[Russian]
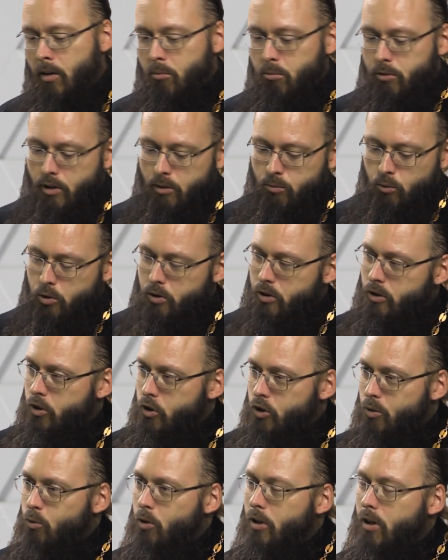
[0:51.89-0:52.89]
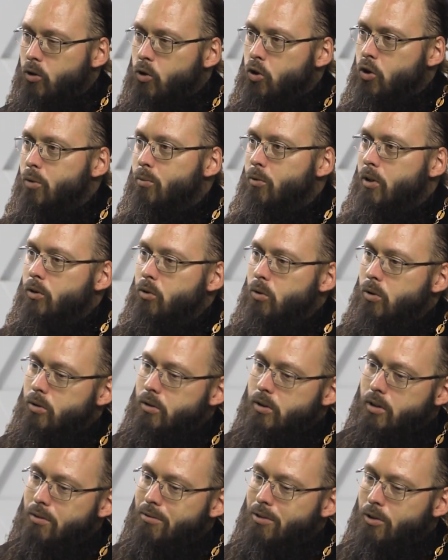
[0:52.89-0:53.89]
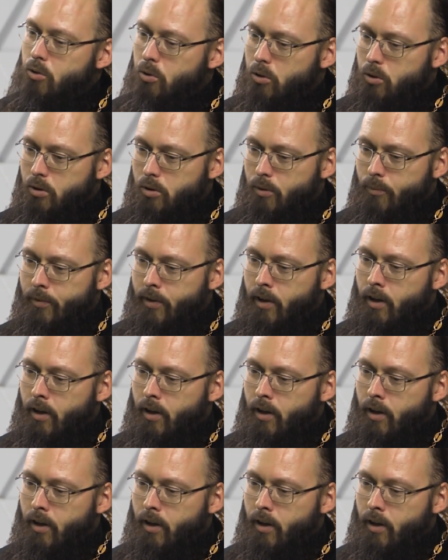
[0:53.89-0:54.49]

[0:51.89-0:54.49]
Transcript: потому что ни к чему хорошему оно не ведет.